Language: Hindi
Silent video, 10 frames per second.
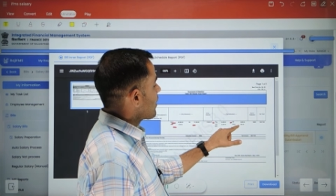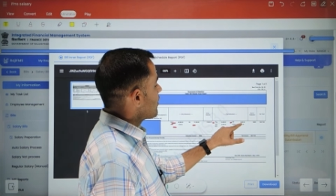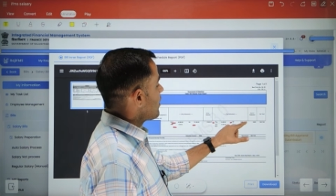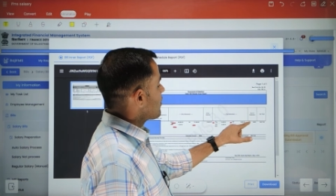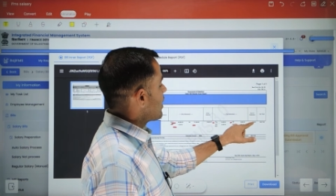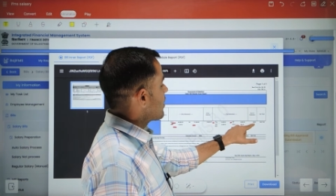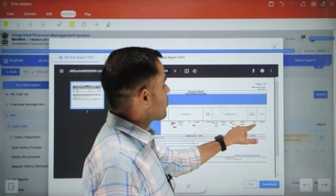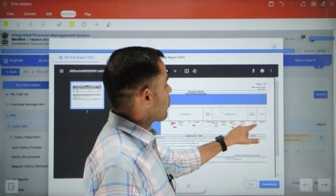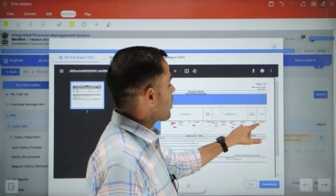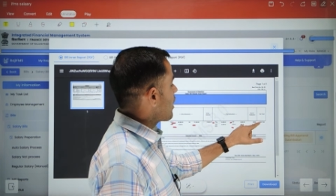आर जी एस एस
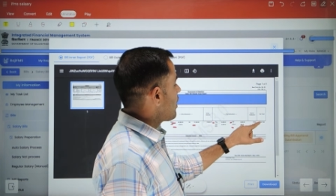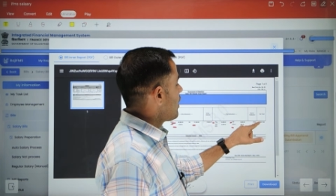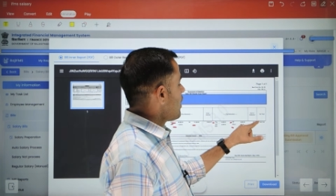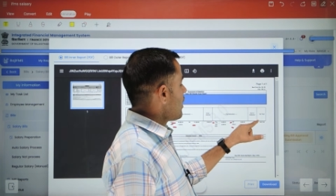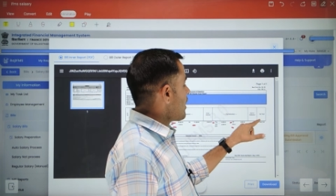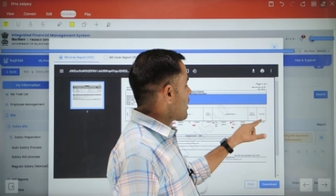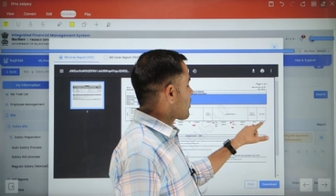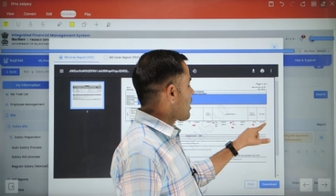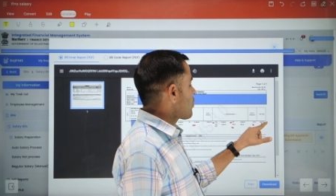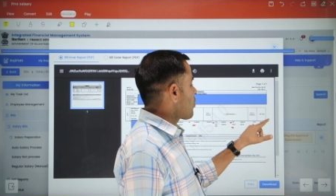टोटल
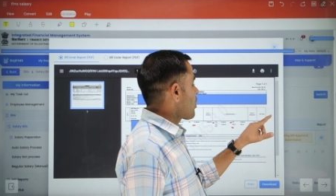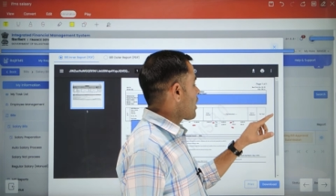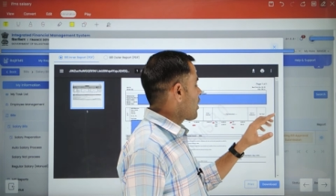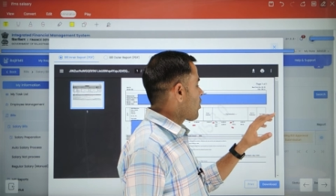डिडक्शन टोटल